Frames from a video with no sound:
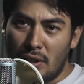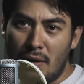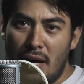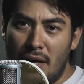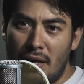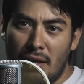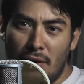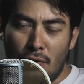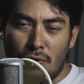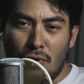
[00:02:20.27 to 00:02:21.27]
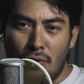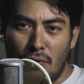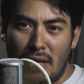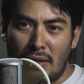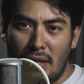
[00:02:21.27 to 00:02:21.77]
trabajes en locución
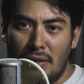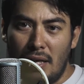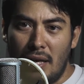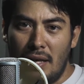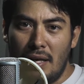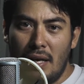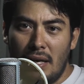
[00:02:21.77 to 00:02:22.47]
durante el día,